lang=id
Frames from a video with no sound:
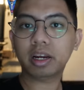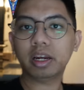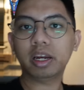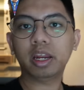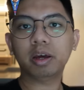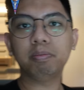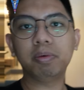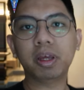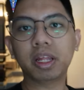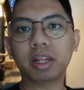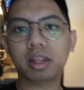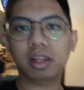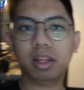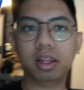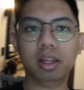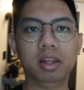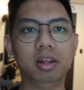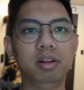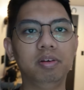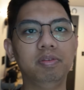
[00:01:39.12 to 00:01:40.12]

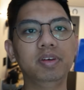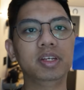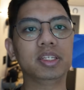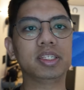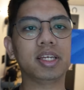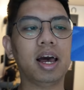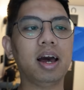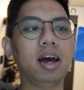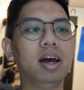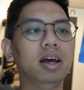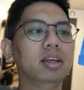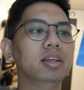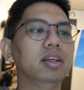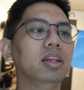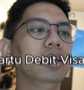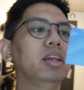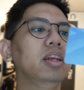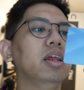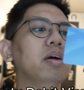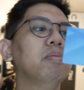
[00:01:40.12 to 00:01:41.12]
debit Visa.
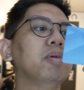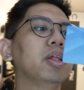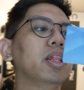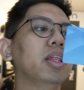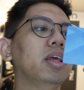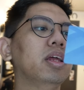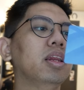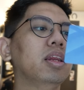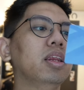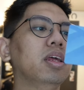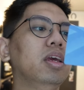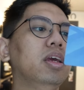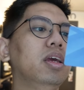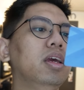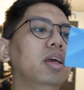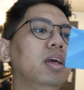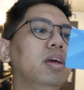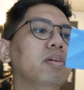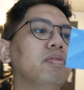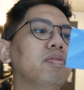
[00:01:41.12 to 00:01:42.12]
Jadi debit
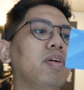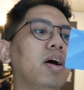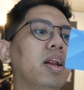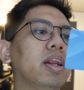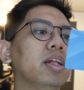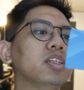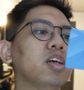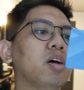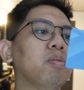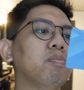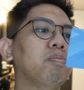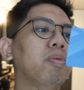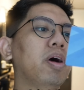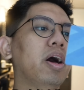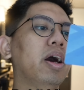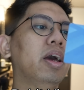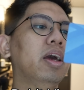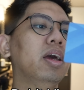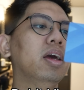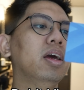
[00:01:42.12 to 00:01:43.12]
ini valid
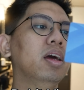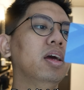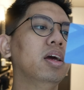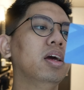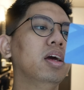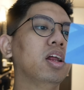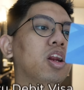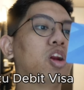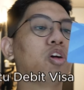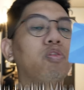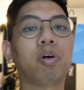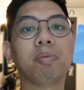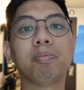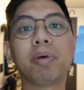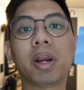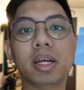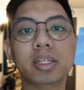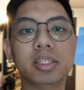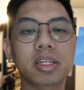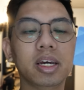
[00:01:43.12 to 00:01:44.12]
sampai
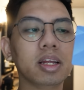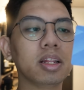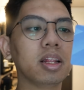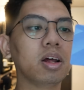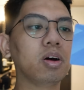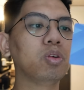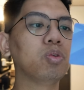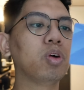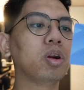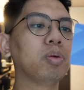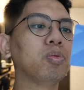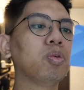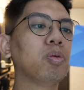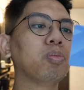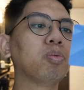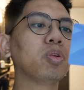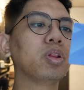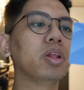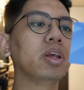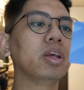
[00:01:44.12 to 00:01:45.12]
November aja tahun
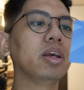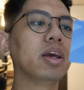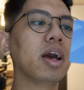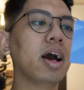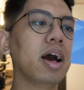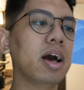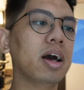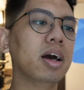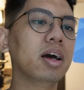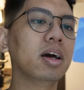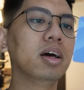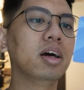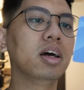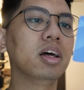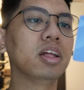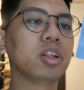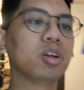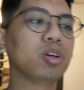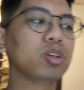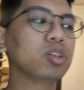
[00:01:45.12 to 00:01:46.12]

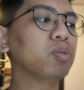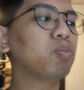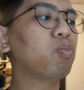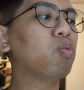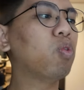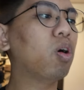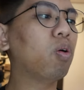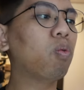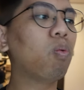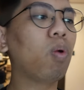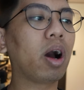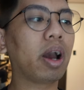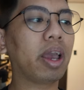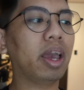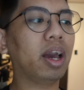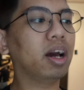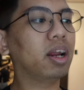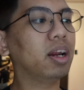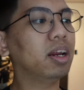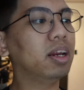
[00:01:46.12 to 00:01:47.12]
2023. Terus semua uang
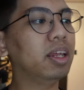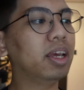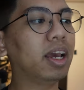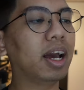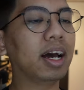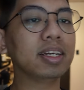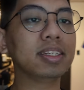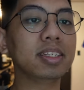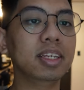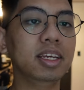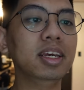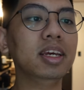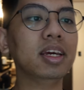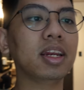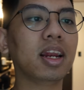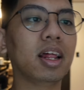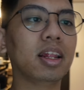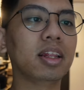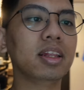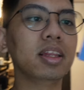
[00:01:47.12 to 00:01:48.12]
yang dikasih
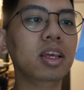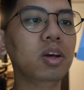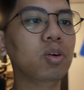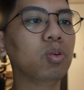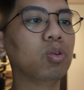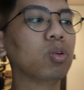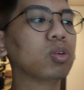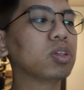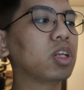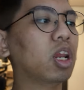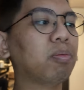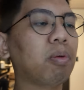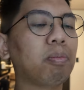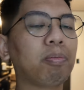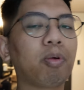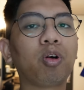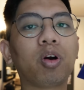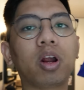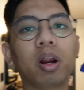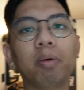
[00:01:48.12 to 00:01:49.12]
nanti untuk selama
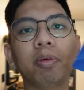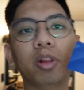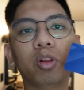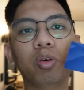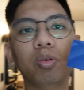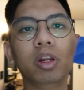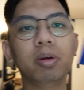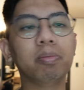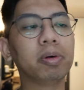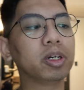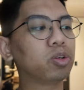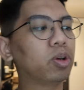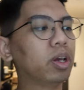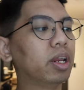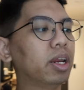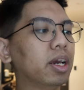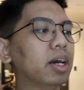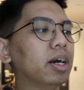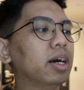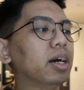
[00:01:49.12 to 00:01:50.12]
program itu
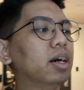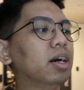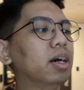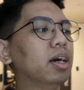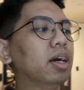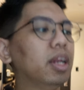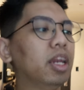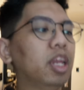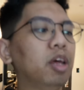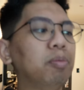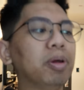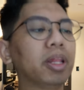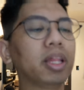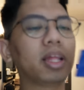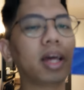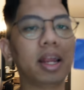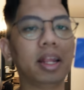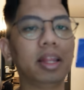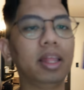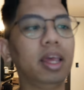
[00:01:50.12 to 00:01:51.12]
dimasukin ke debit
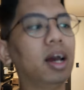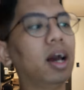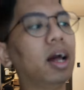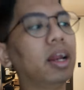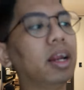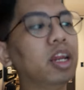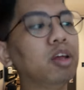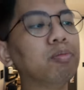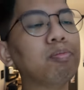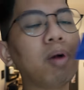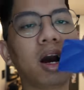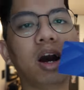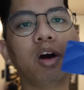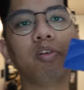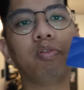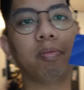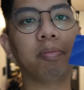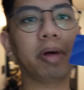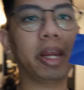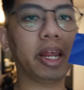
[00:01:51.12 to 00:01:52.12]
card yang ada di Bank
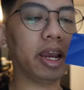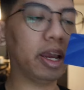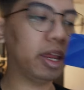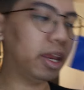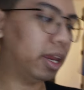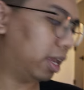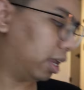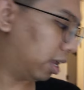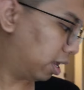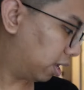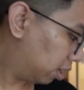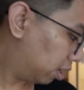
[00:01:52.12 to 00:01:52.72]
of America ini.